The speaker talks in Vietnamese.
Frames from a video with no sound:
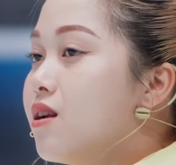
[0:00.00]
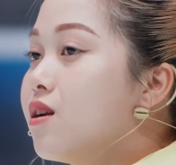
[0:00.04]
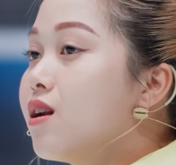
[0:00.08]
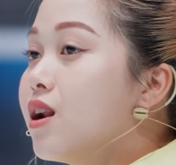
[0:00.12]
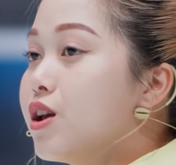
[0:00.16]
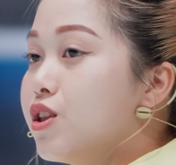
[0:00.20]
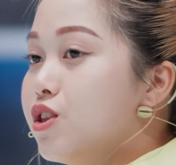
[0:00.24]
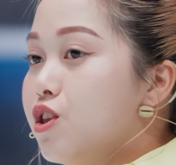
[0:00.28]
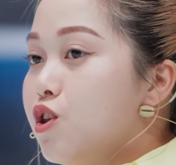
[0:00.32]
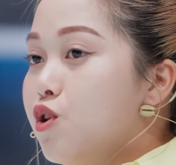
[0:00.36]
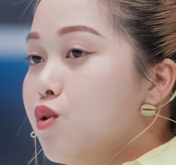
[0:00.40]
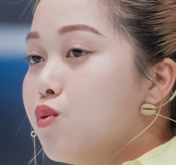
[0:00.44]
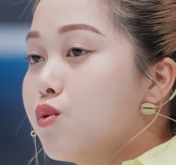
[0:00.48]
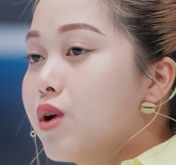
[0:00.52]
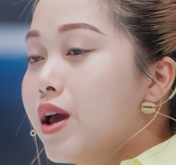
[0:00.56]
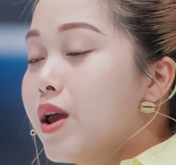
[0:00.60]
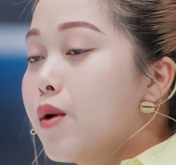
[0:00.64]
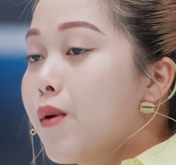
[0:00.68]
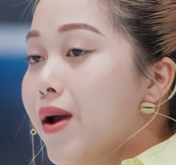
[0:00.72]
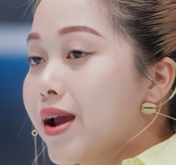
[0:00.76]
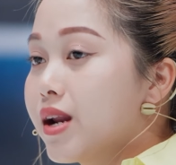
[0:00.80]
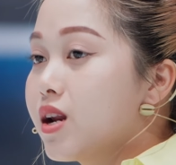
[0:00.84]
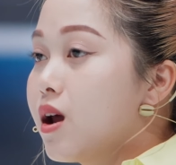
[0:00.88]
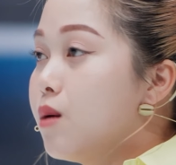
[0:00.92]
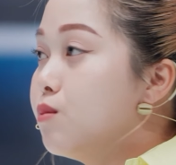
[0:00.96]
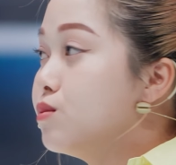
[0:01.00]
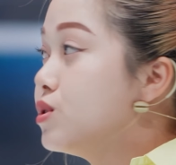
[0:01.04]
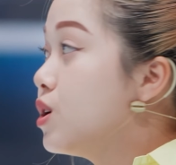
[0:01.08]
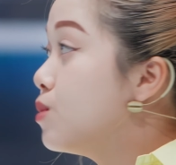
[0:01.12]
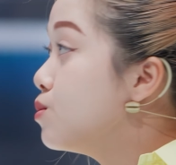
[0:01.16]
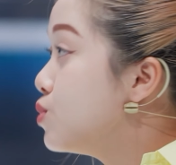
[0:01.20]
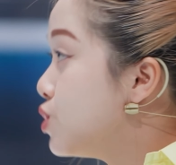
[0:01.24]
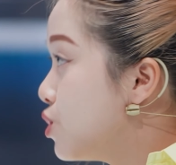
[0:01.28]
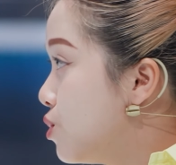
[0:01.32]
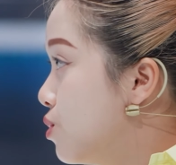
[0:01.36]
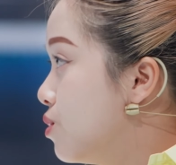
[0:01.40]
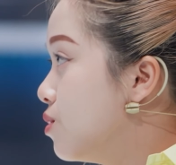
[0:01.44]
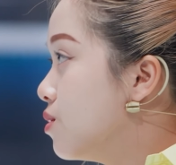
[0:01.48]
rất là nhiều cái hoạt động
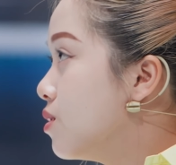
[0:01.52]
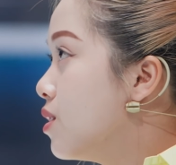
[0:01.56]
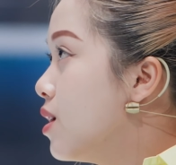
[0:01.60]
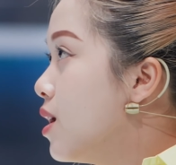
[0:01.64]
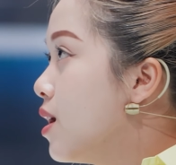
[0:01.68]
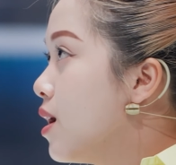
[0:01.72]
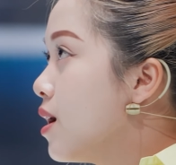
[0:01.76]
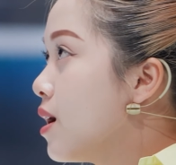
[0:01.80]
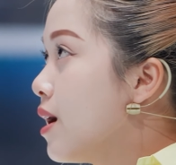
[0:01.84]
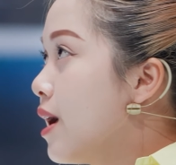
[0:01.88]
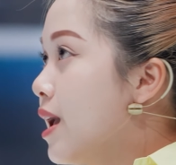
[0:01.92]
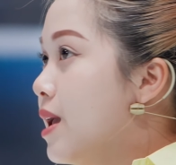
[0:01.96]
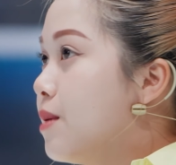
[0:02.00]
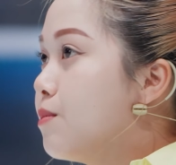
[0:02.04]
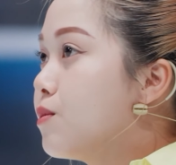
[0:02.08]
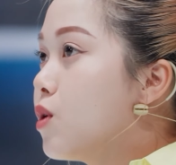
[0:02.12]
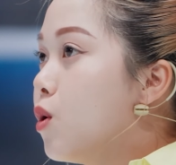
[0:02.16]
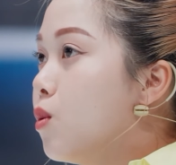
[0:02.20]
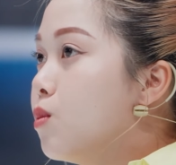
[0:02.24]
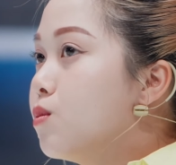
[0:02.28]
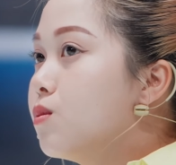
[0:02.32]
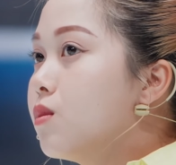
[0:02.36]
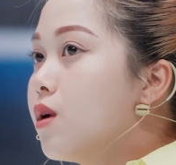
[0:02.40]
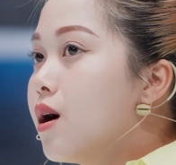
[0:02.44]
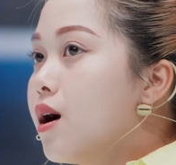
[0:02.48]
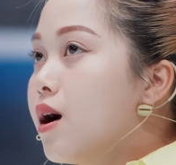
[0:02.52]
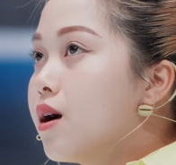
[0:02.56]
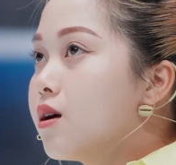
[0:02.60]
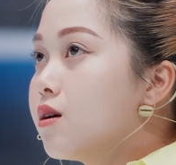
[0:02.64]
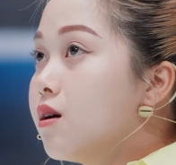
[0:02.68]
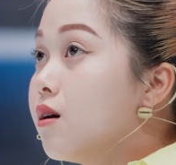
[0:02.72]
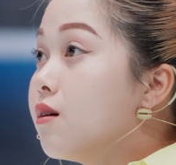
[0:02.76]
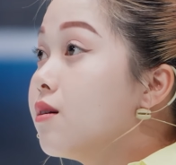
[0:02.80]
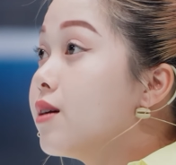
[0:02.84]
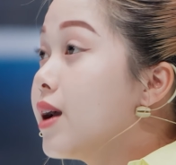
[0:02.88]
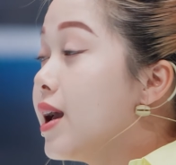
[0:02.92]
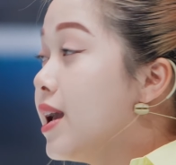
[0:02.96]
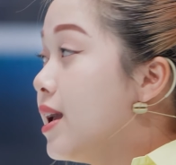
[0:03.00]
trong trường em cũng
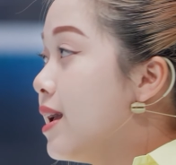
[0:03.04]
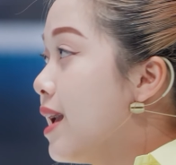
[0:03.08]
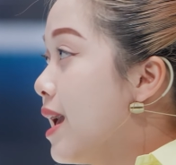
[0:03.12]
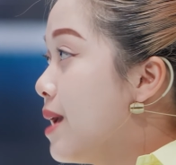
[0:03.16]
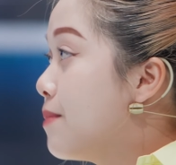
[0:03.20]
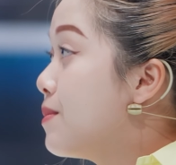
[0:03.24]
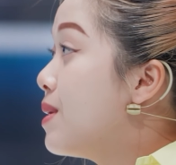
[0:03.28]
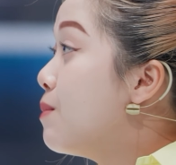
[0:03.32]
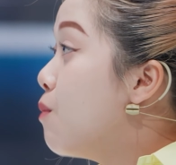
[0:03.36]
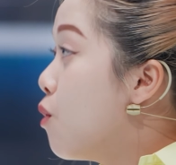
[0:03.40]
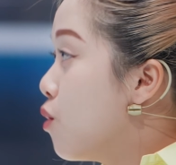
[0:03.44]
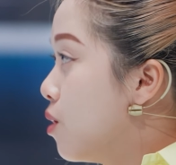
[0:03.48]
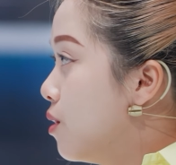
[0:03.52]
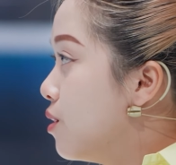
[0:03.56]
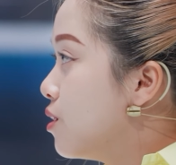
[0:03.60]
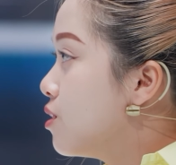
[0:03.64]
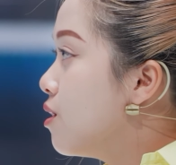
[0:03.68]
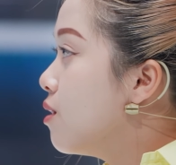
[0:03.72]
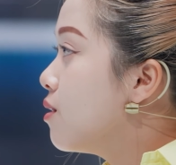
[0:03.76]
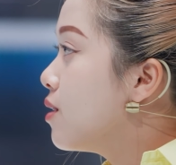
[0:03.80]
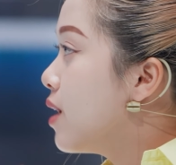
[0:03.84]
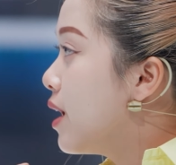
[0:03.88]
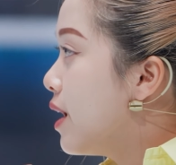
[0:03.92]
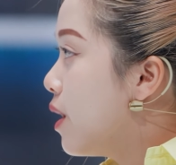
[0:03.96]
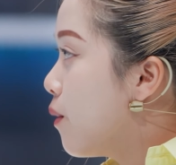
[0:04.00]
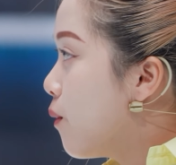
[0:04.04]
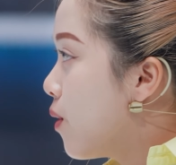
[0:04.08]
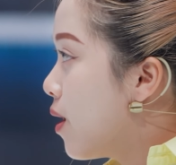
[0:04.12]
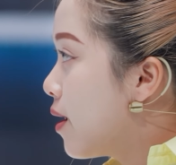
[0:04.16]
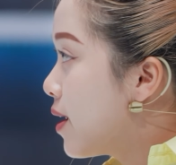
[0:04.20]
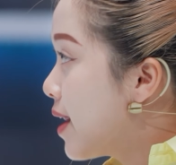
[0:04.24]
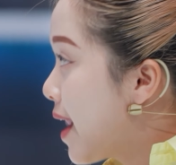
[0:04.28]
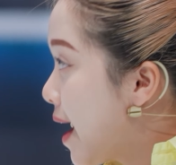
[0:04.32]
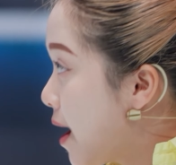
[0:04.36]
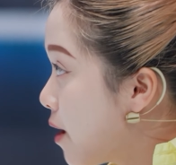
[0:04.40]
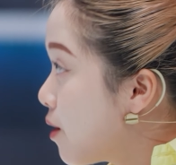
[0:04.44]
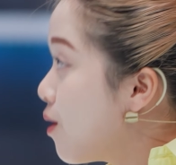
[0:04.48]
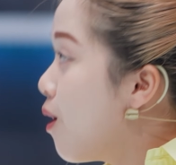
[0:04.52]
cực kỳ em là một người cực kỳ hòa
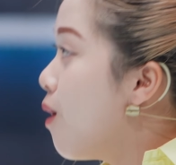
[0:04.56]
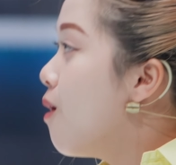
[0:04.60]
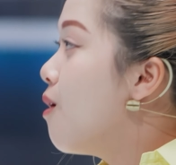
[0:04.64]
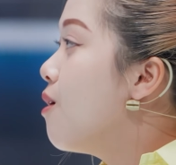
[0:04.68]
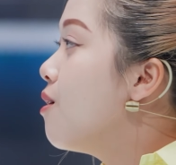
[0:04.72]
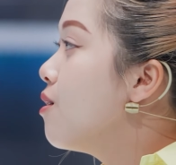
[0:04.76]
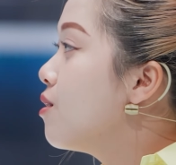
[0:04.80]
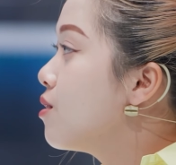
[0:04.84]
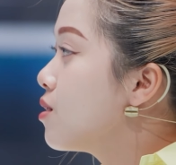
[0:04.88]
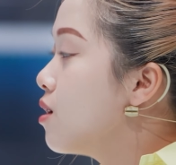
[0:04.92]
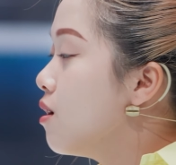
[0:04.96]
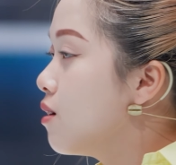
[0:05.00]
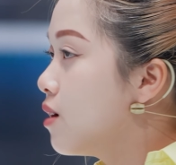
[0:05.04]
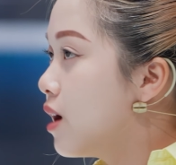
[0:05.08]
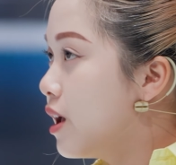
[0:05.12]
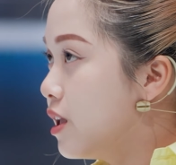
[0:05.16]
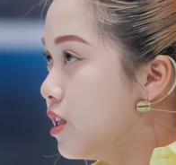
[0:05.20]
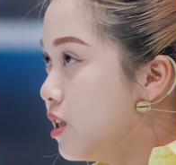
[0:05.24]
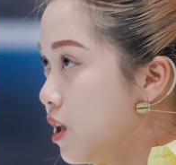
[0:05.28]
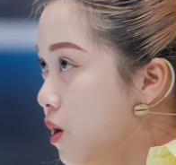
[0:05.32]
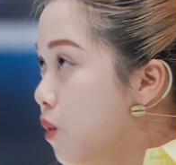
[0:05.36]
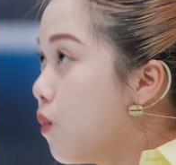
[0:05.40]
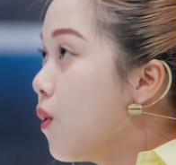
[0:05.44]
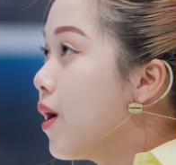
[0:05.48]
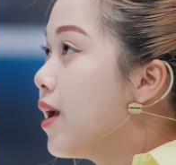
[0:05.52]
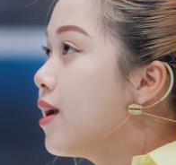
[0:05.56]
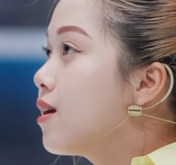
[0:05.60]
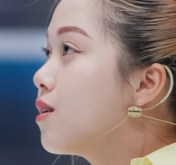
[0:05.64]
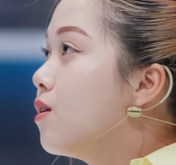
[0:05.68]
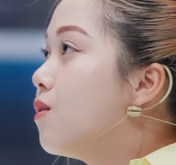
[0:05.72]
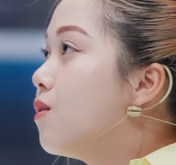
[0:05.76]
năng nổ cực kỳ nhiệt huyết